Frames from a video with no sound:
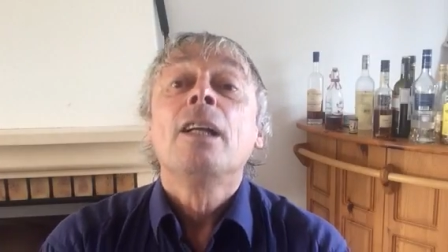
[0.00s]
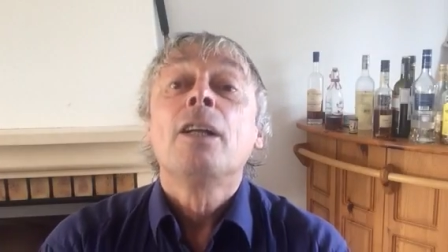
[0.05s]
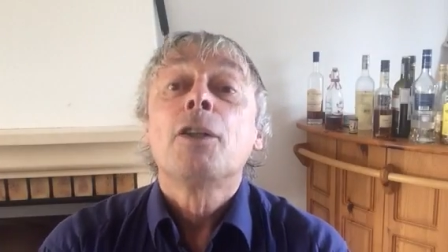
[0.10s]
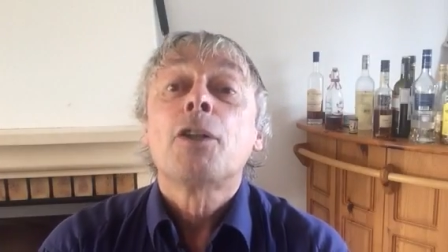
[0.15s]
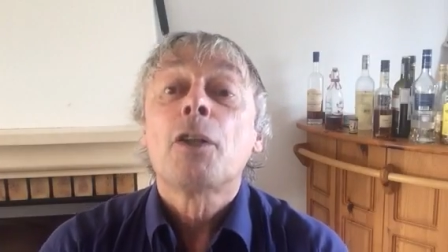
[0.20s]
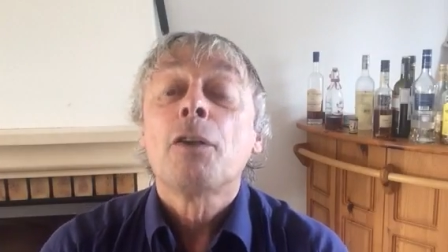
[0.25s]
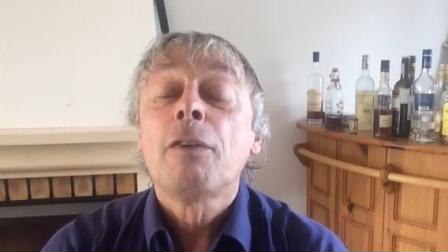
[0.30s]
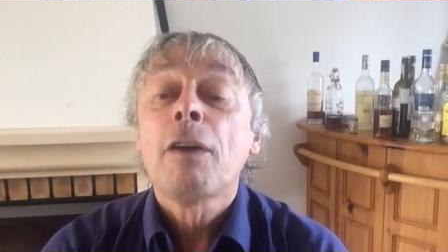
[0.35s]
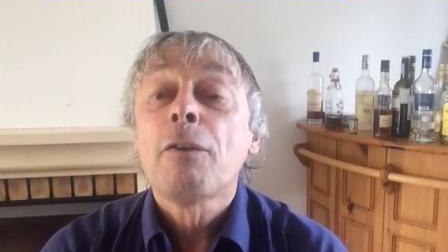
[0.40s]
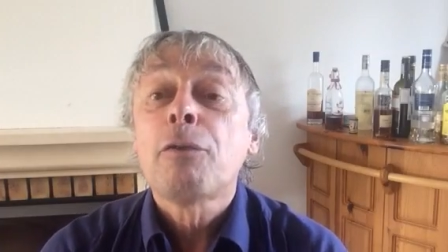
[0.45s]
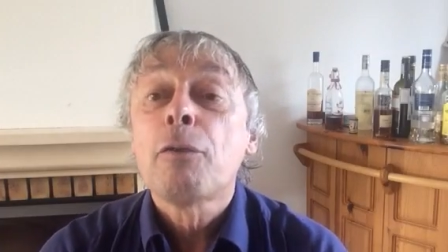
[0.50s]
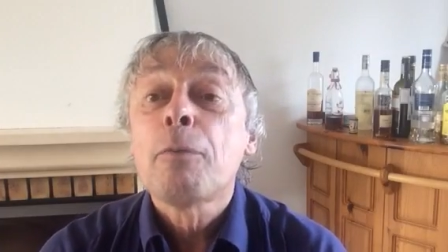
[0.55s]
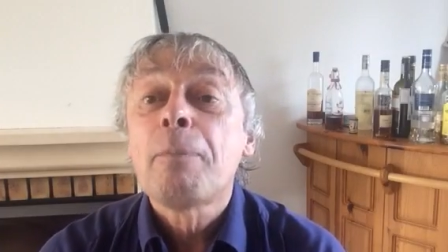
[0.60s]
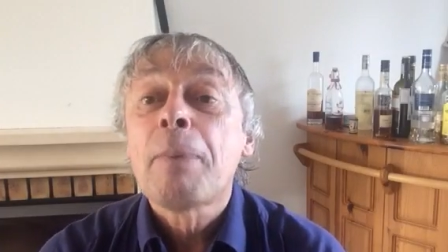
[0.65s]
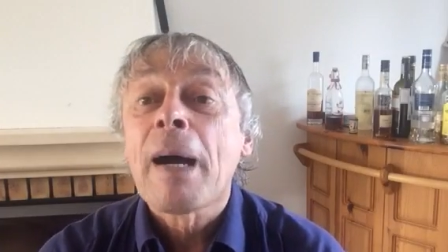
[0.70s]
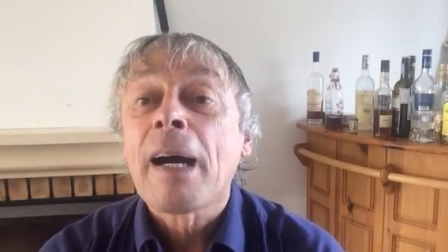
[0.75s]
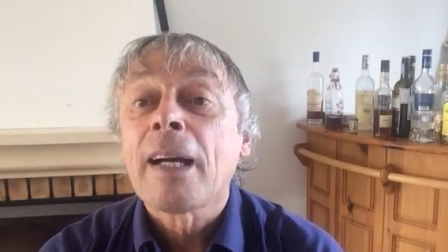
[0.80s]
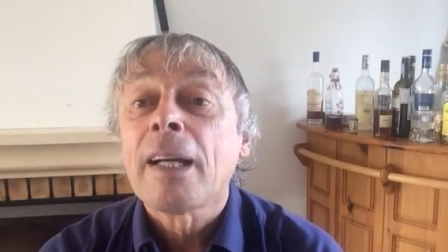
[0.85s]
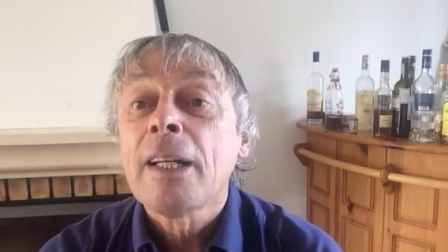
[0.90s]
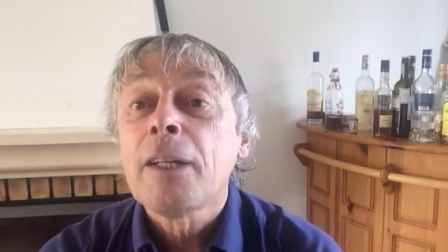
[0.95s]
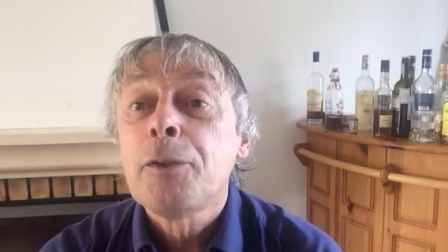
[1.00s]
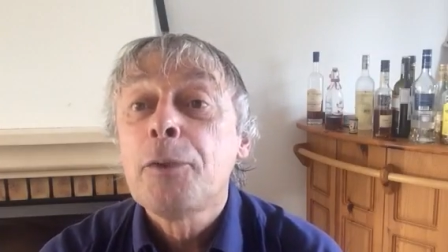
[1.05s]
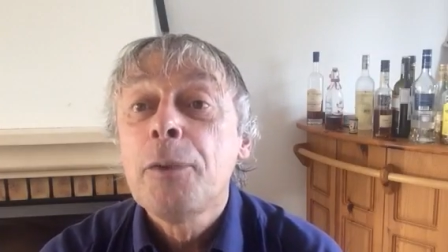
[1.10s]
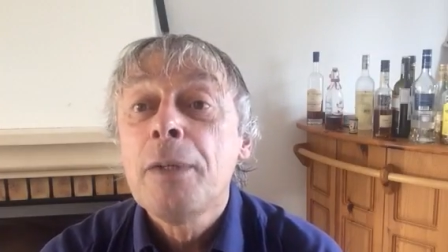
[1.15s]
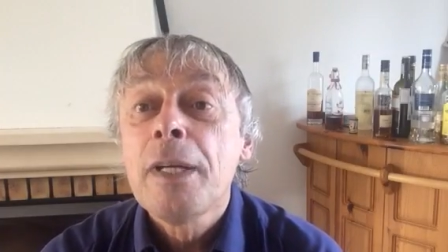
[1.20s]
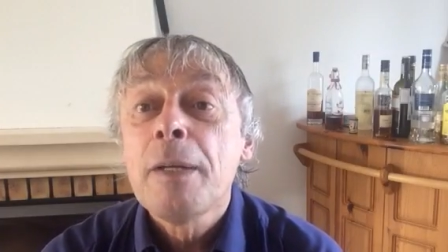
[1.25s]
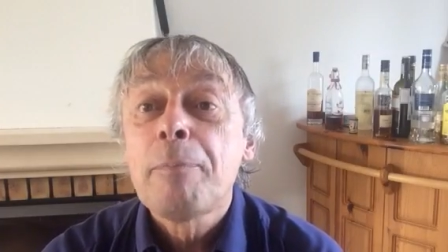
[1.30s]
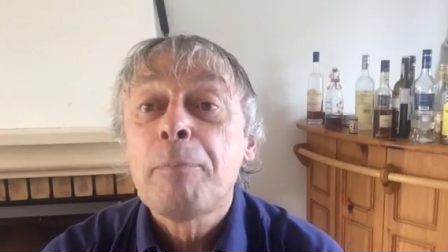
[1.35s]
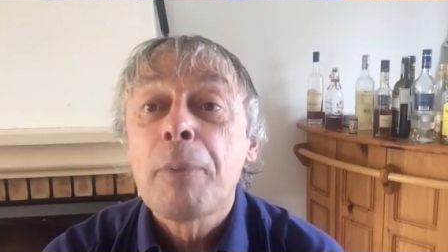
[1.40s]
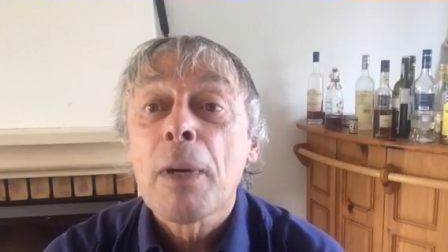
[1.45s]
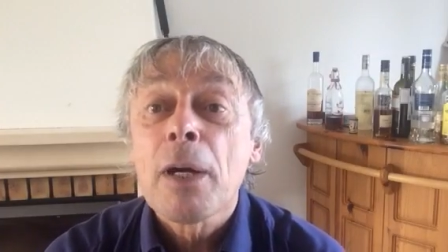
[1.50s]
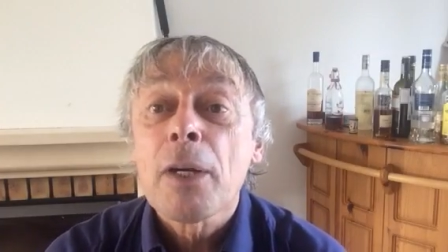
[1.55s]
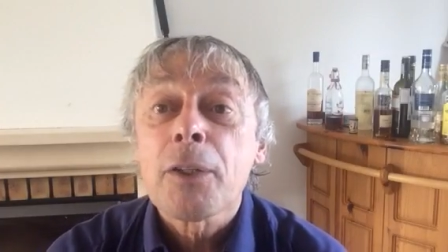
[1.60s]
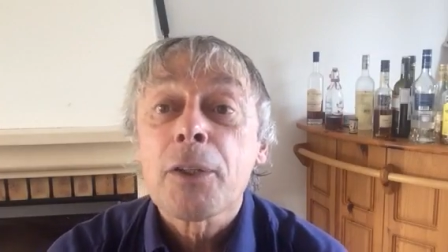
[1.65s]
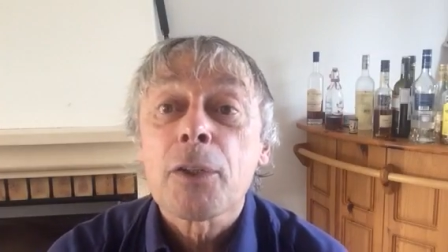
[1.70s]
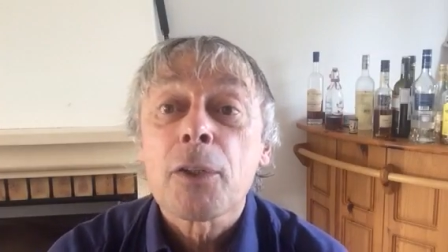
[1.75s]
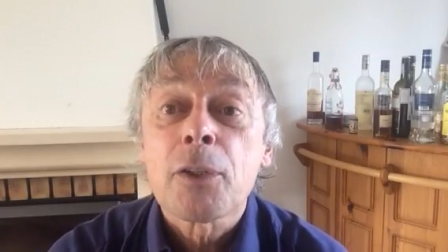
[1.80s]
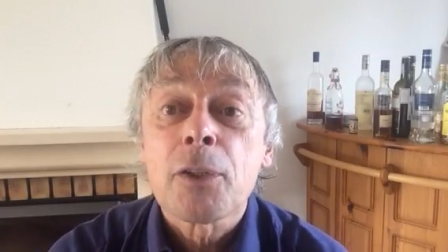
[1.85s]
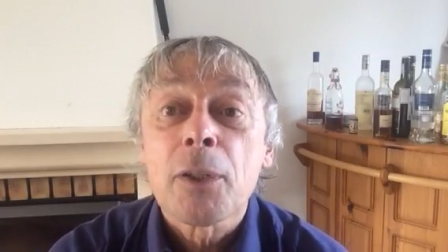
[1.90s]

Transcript: je vais vous parler d'une époque